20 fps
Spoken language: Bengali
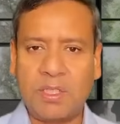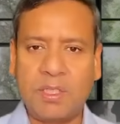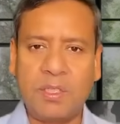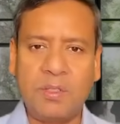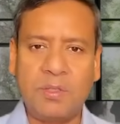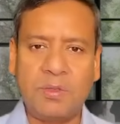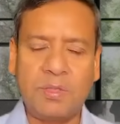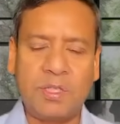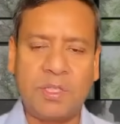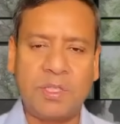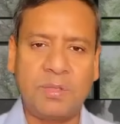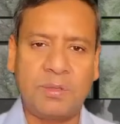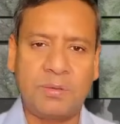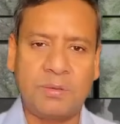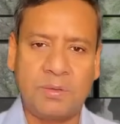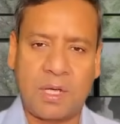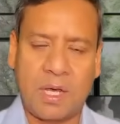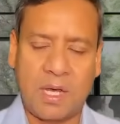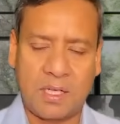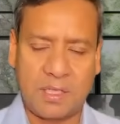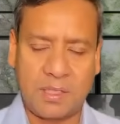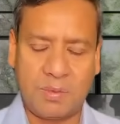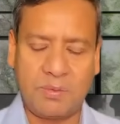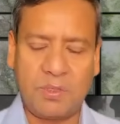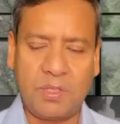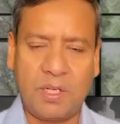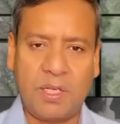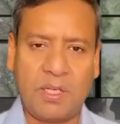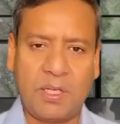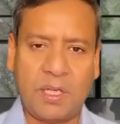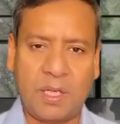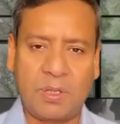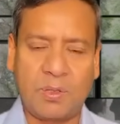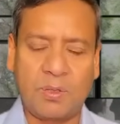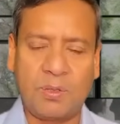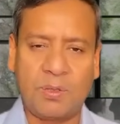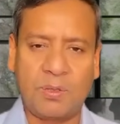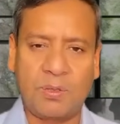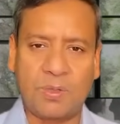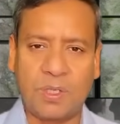তিনিও যেহেতু আজীবন এই
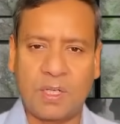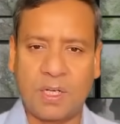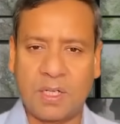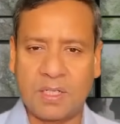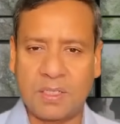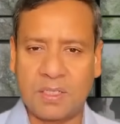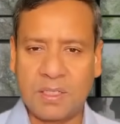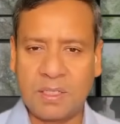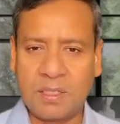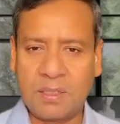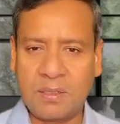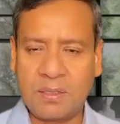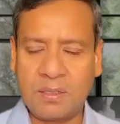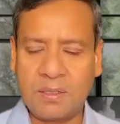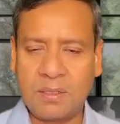আন্দোলন করে আসছেন